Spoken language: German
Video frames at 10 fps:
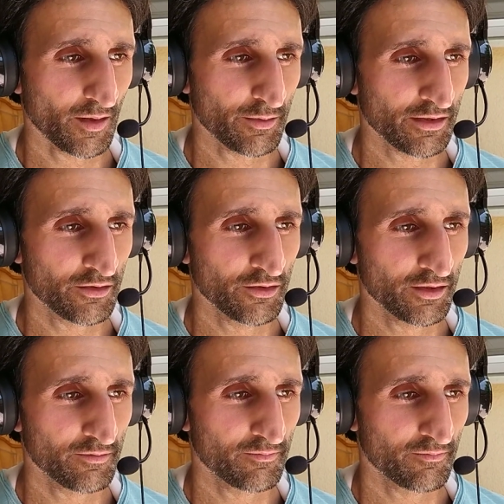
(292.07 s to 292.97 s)
habe ich
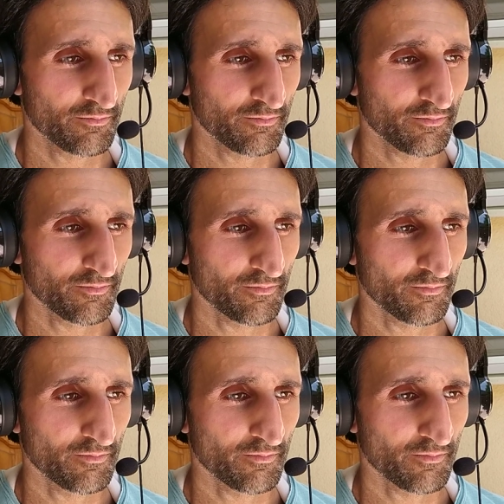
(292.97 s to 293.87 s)
natürlich
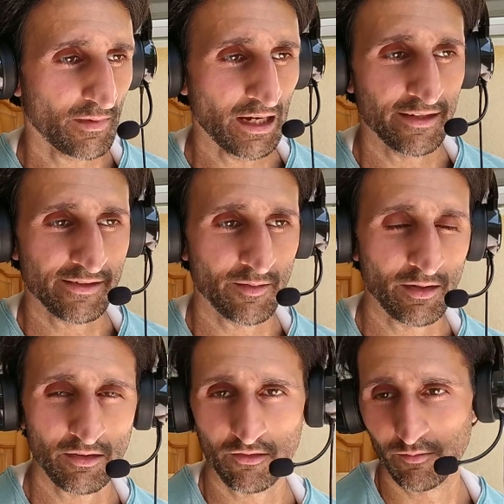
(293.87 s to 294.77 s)
alles
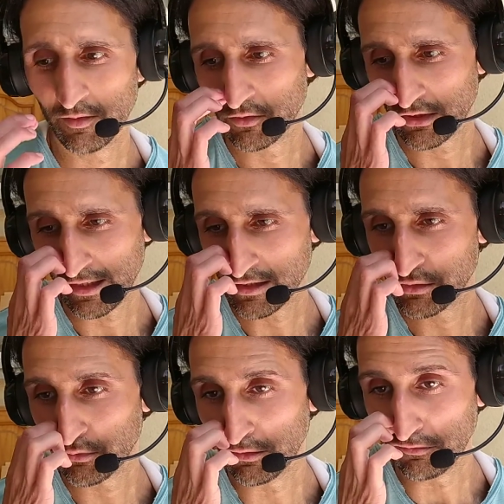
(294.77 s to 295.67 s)
gemacht, um dem
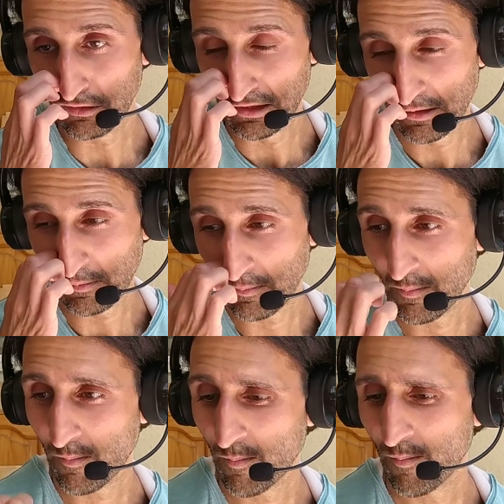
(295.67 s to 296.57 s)
Stress zu entfliehen
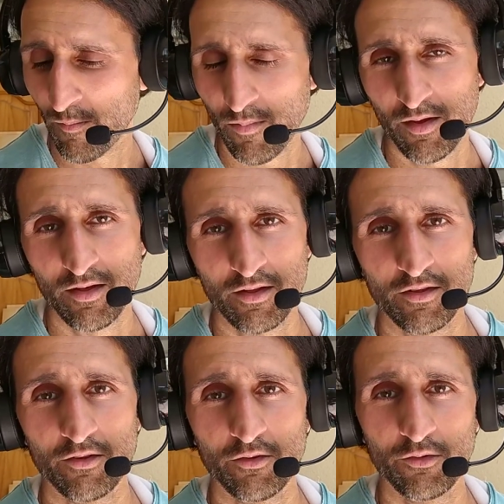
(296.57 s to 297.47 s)

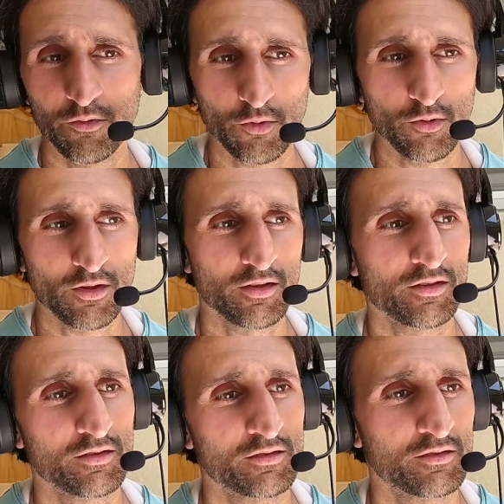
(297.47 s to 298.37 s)
und
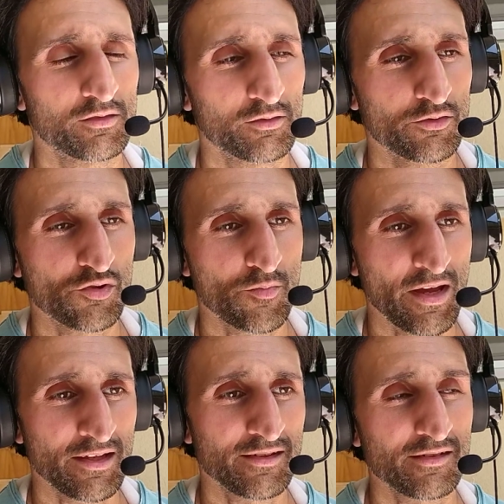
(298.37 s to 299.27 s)
Druck und
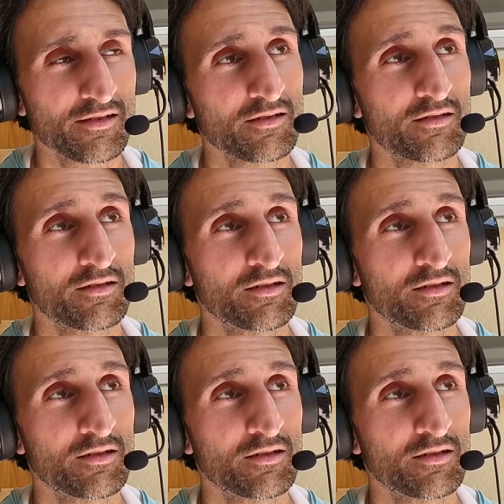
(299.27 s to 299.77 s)
Schmerz.